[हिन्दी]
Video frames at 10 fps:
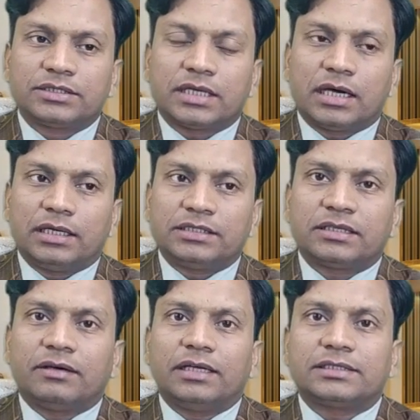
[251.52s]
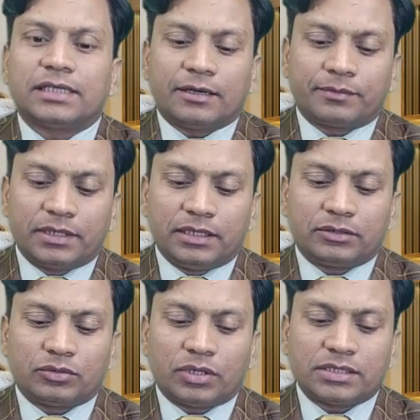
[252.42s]
साल इस हवाले से आपके लिए
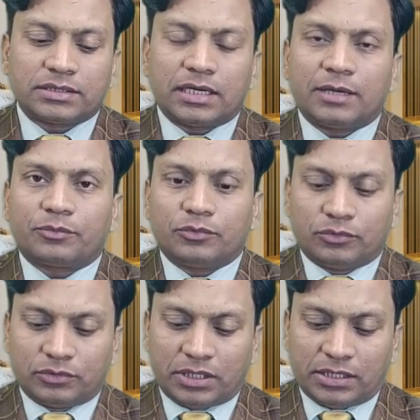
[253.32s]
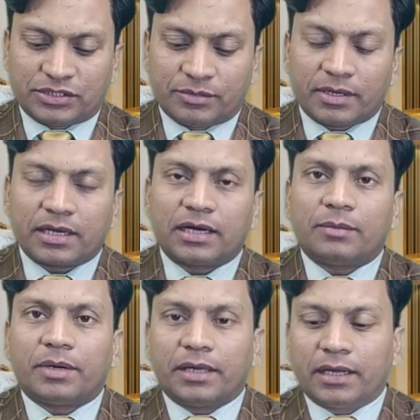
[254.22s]
थोड़ा सा आपको सब्र करना
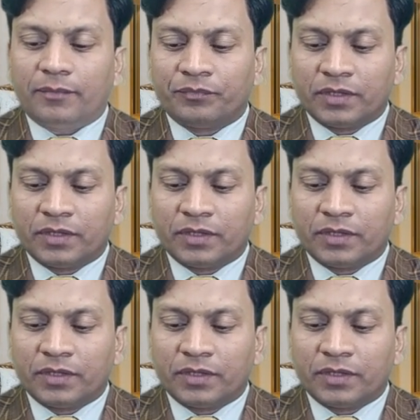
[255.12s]
पड़ेगा